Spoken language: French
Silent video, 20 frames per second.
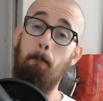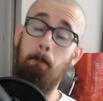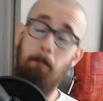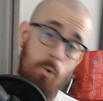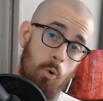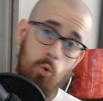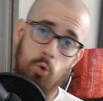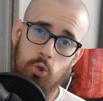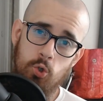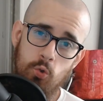
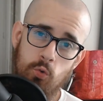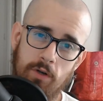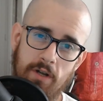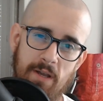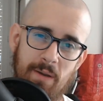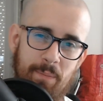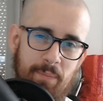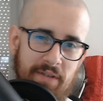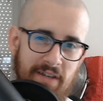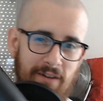Bonjour
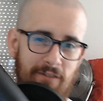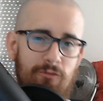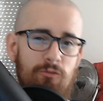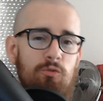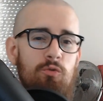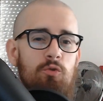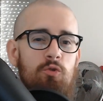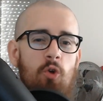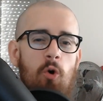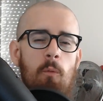et
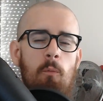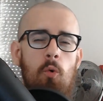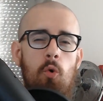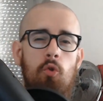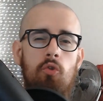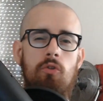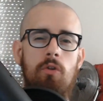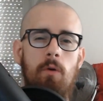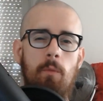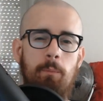bienvenue dans
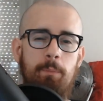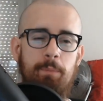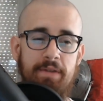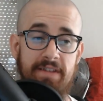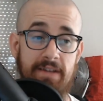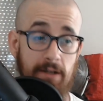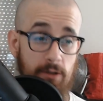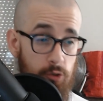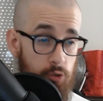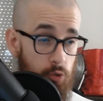mon
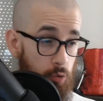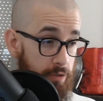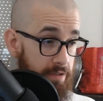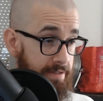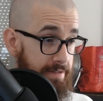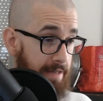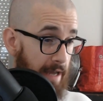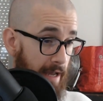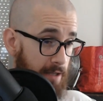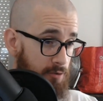empire de
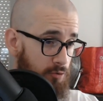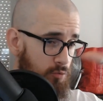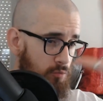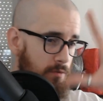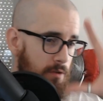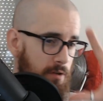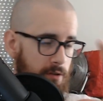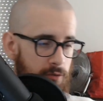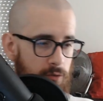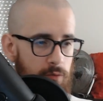
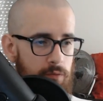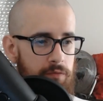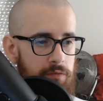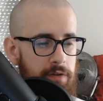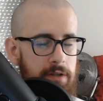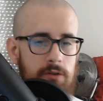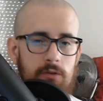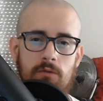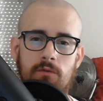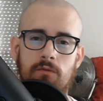carton hein, de
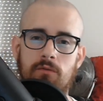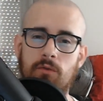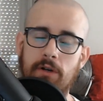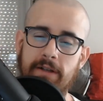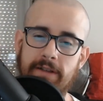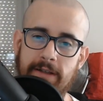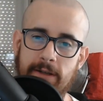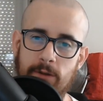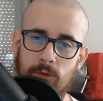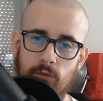fin
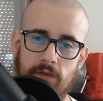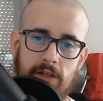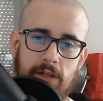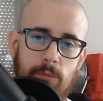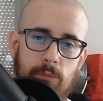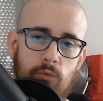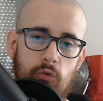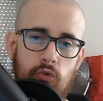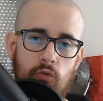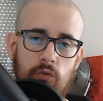d'envoi des
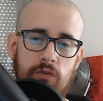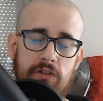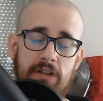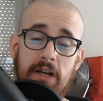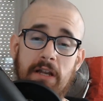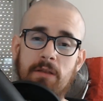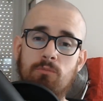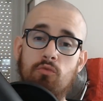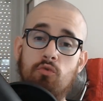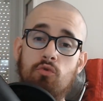contributions
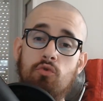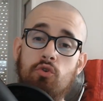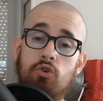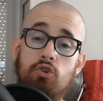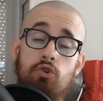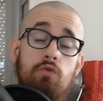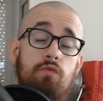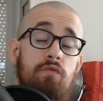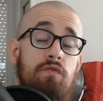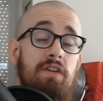d'Alenmur. Mur.
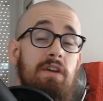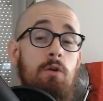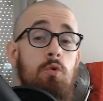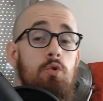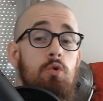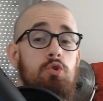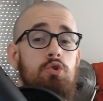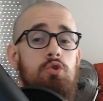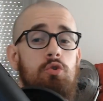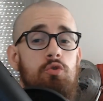Je vais
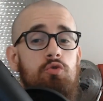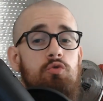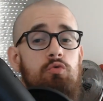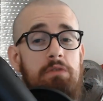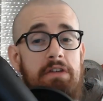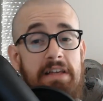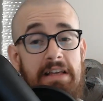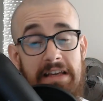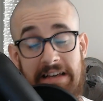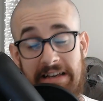
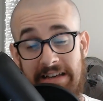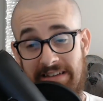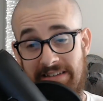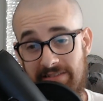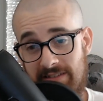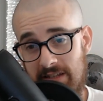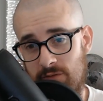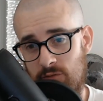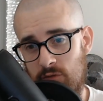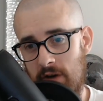aujourd'hui,
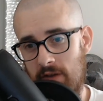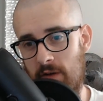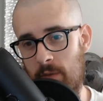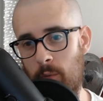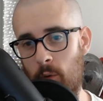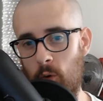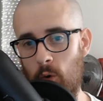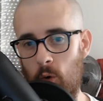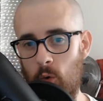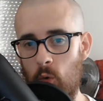si vous n'avez
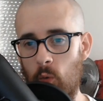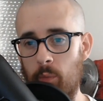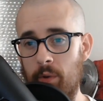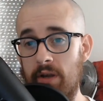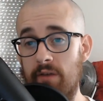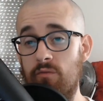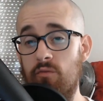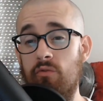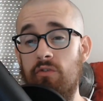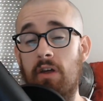pas encore
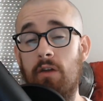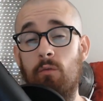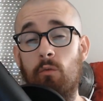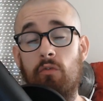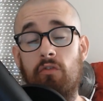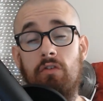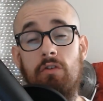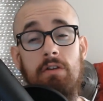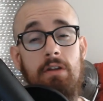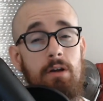compris, vous
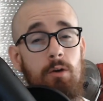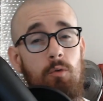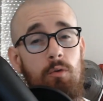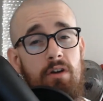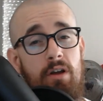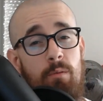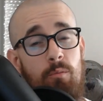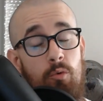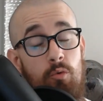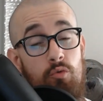annoncer une
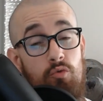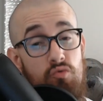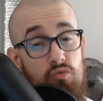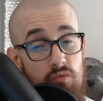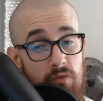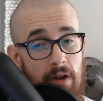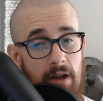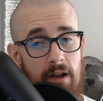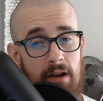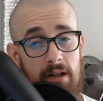incroyable
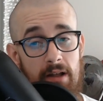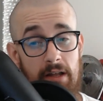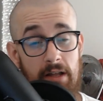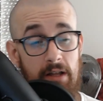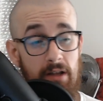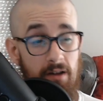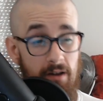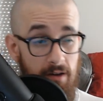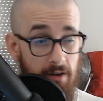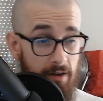nouvelle.
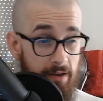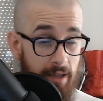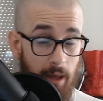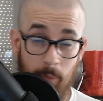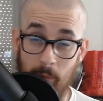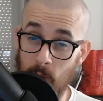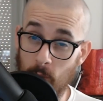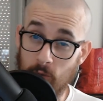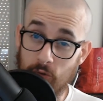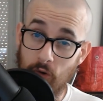Euh, il n'y
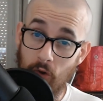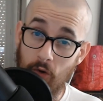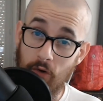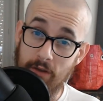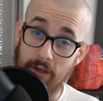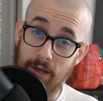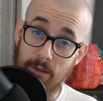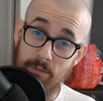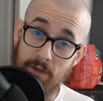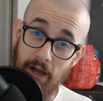a pas longtemps,
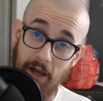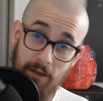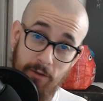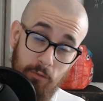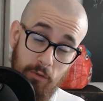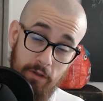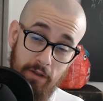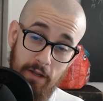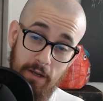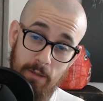il y a les
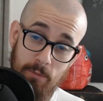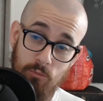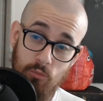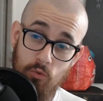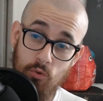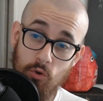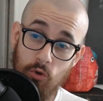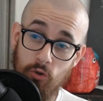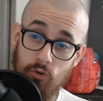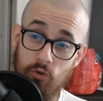miraculés d'Alain
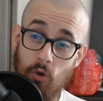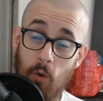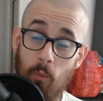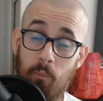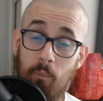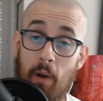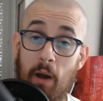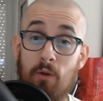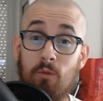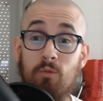Mur. Dans
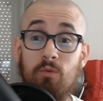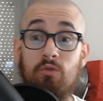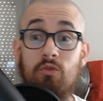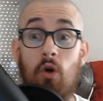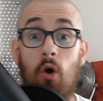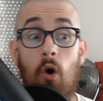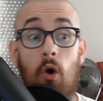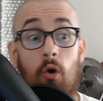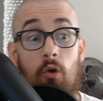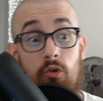pas
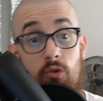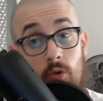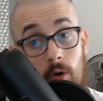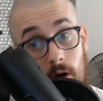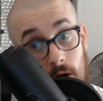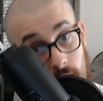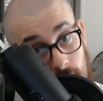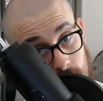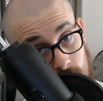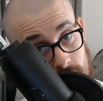longtemps, il y
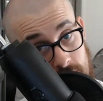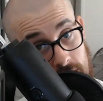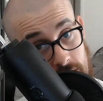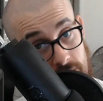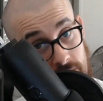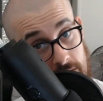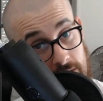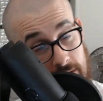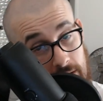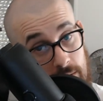aura
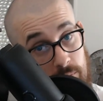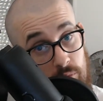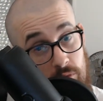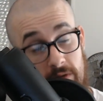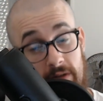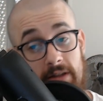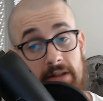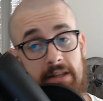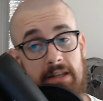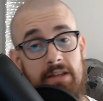ODV Deck
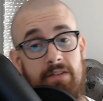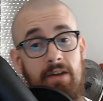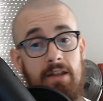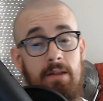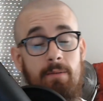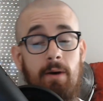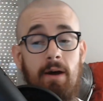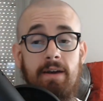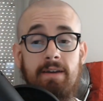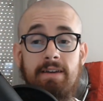Building qui va
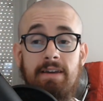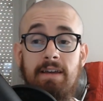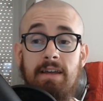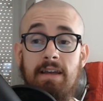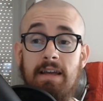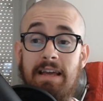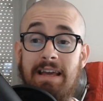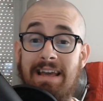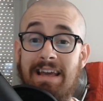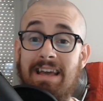débarquer.
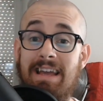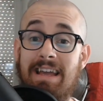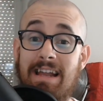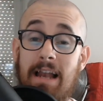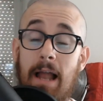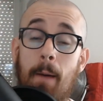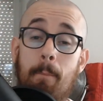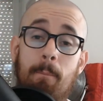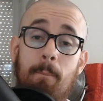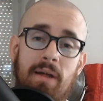Et
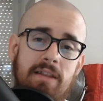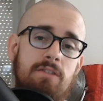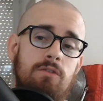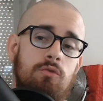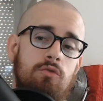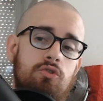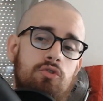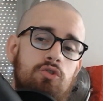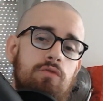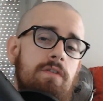là
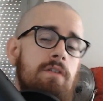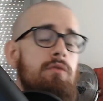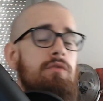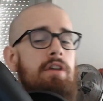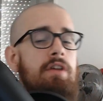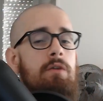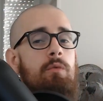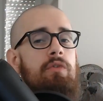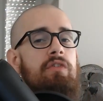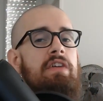maintenant, je vais
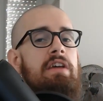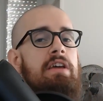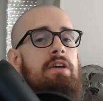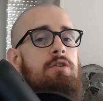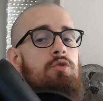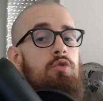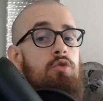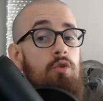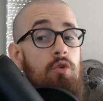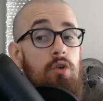vous annoncer
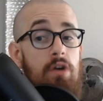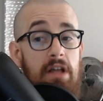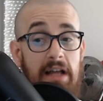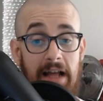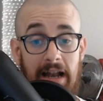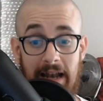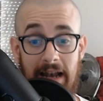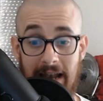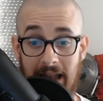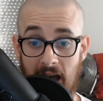que
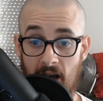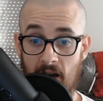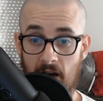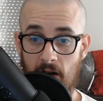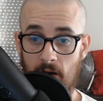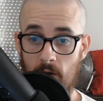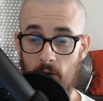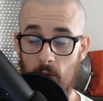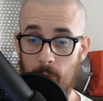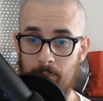
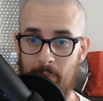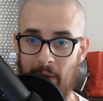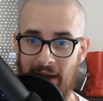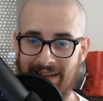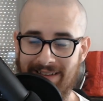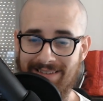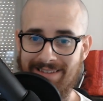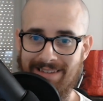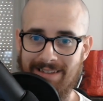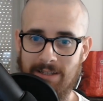la euh,
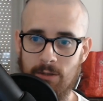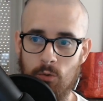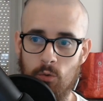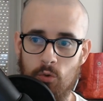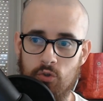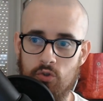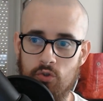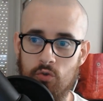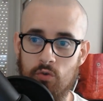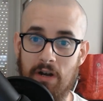partie
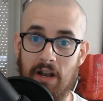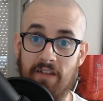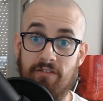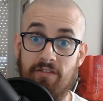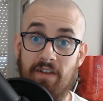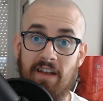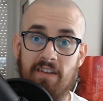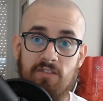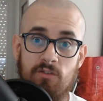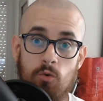audio, la
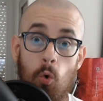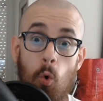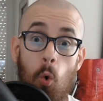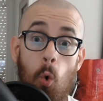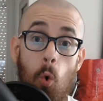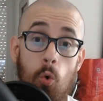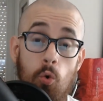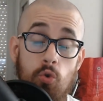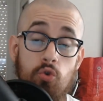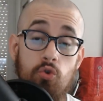version
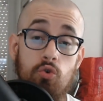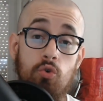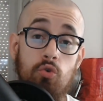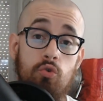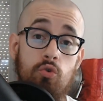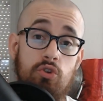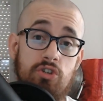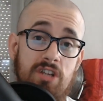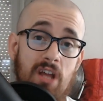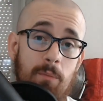audio
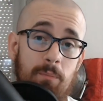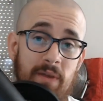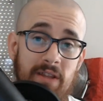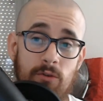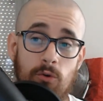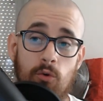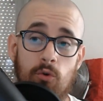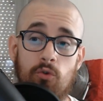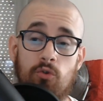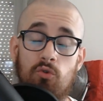du
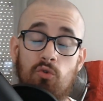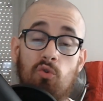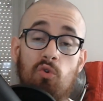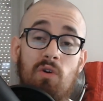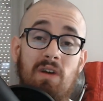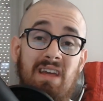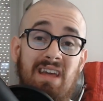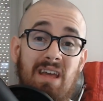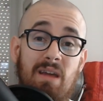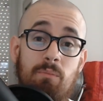chapitre
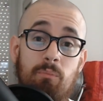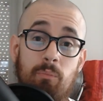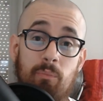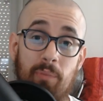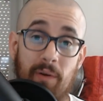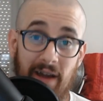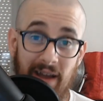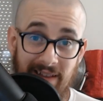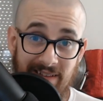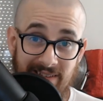2 est
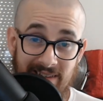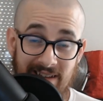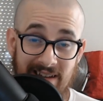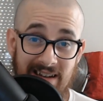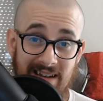prête.